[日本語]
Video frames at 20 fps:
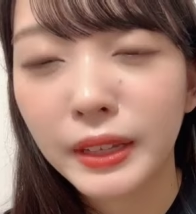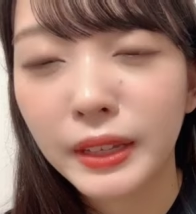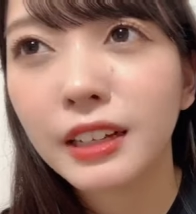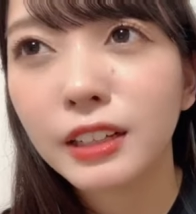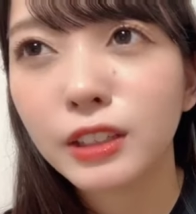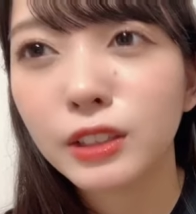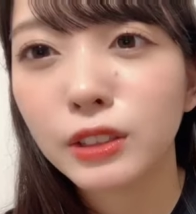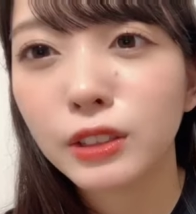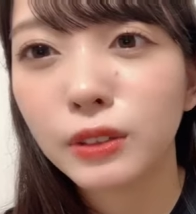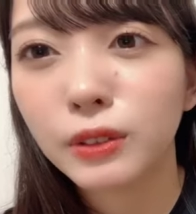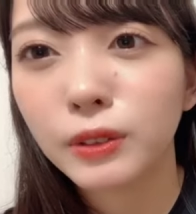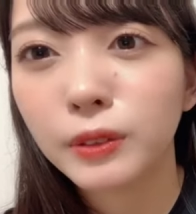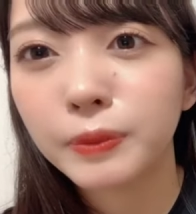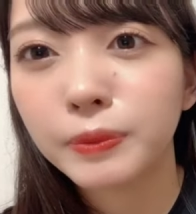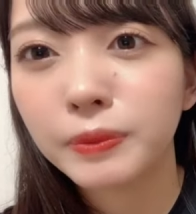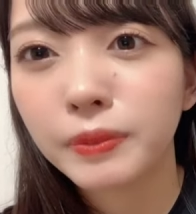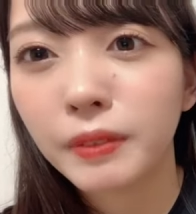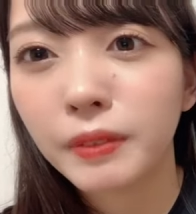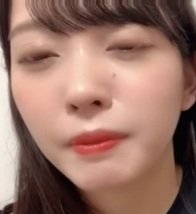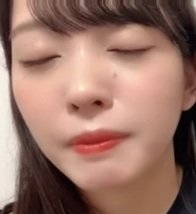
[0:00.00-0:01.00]
でその
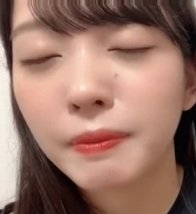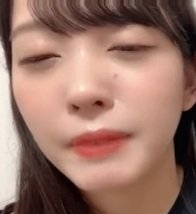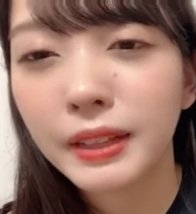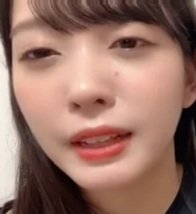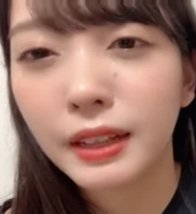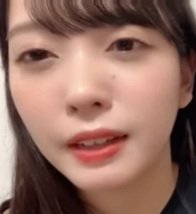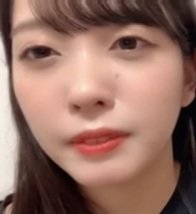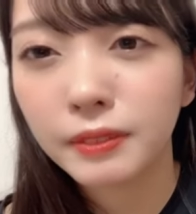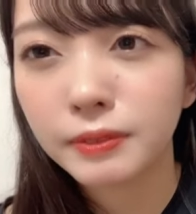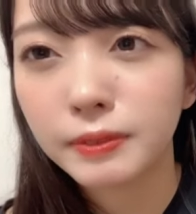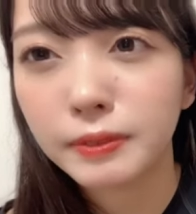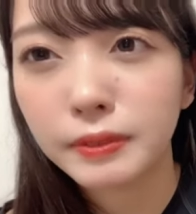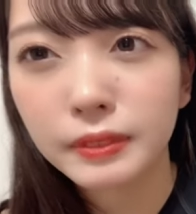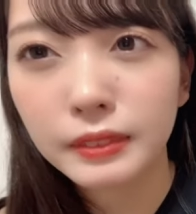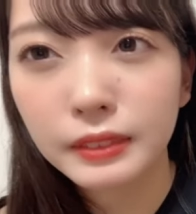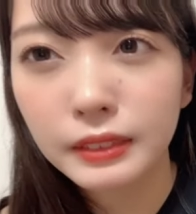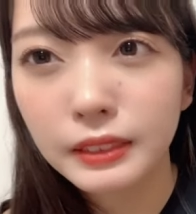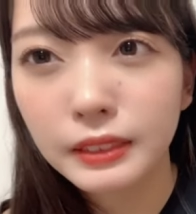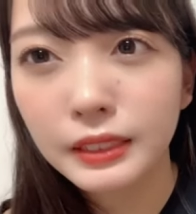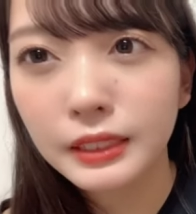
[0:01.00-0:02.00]
まだ
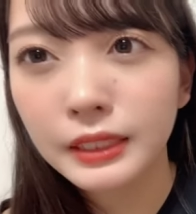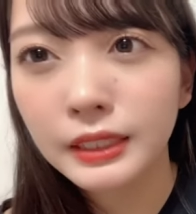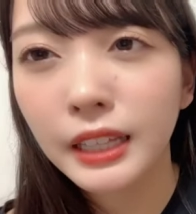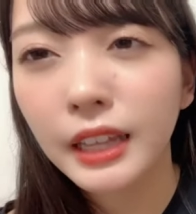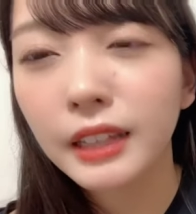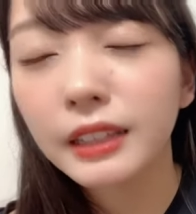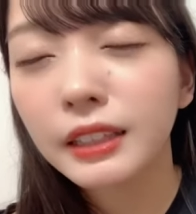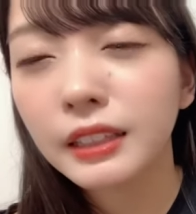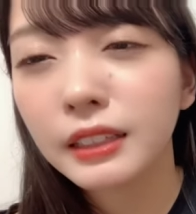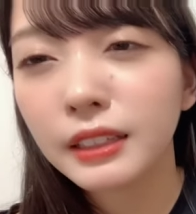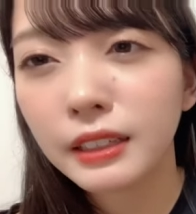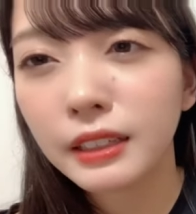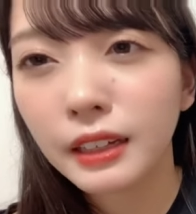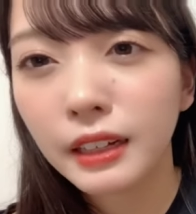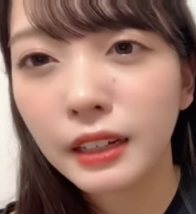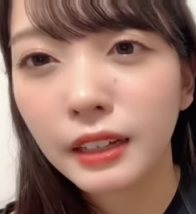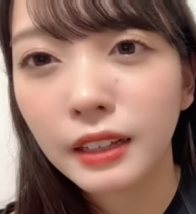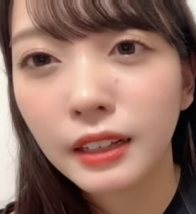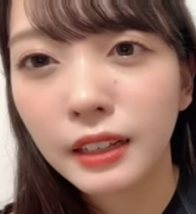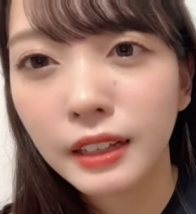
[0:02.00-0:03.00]
最近
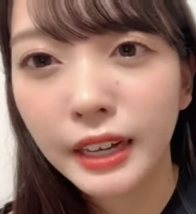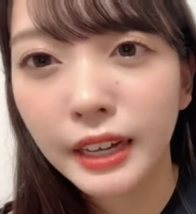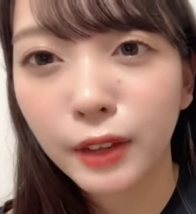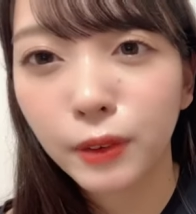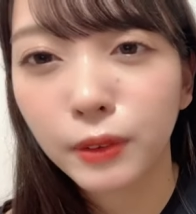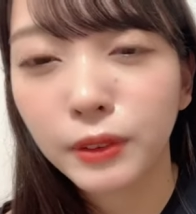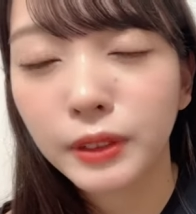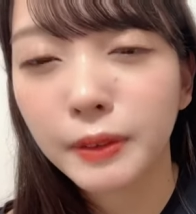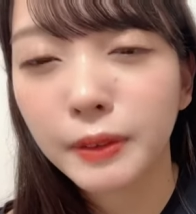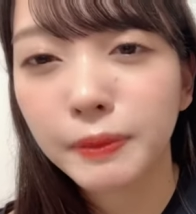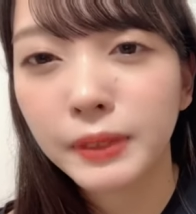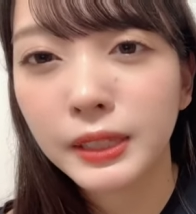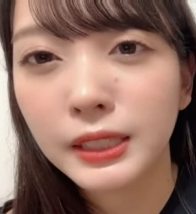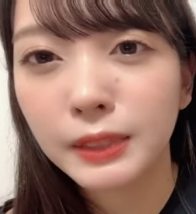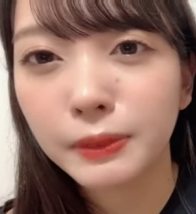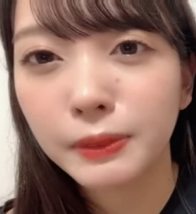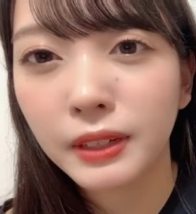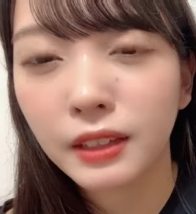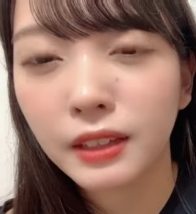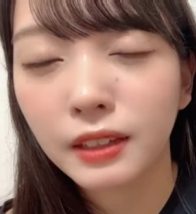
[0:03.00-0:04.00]
通ってま
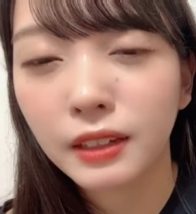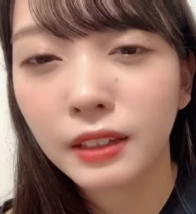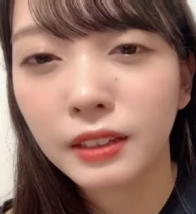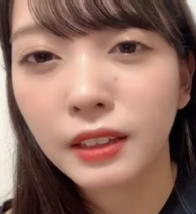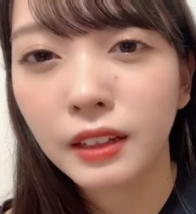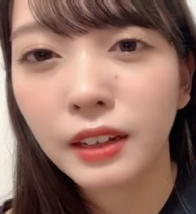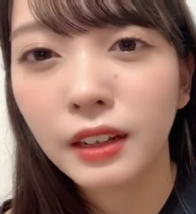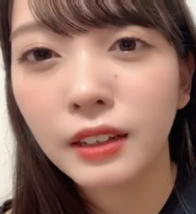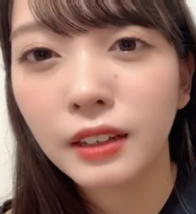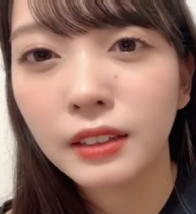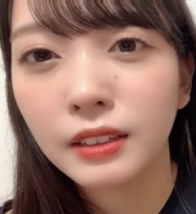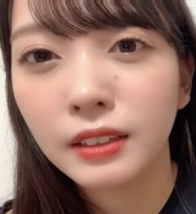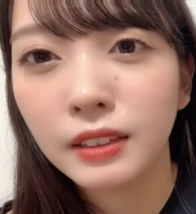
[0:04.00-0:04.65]
たいな方が「